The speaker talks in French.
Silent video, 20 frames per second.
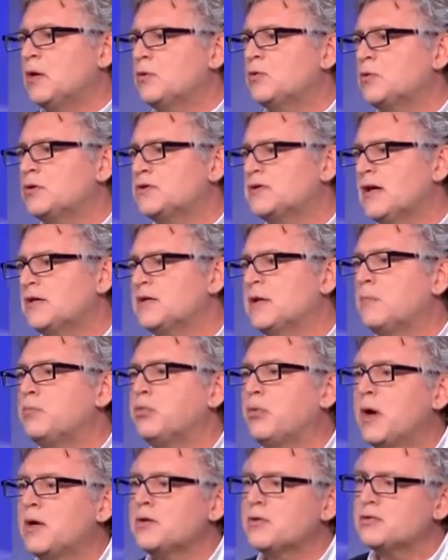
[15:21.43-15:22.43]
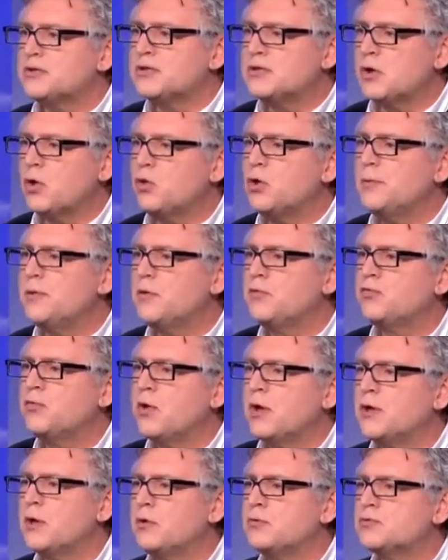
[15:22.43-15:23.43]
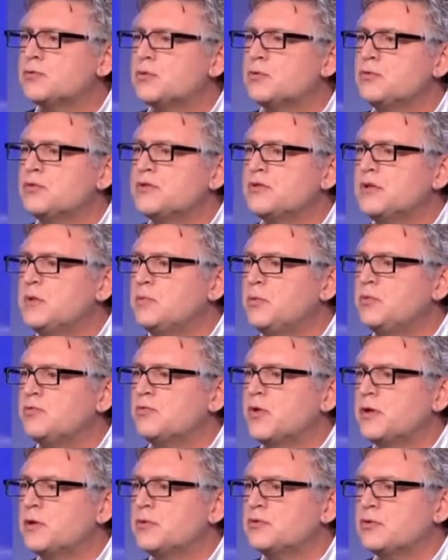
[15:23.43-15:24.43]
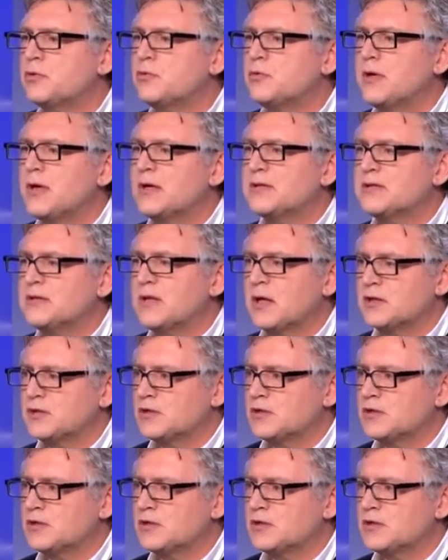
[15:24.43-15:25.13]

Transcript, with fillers: Donc certains pointent en disant oui, mais une fois il y a eu celui-ci, puis une fois il y a eu celui-là, etc.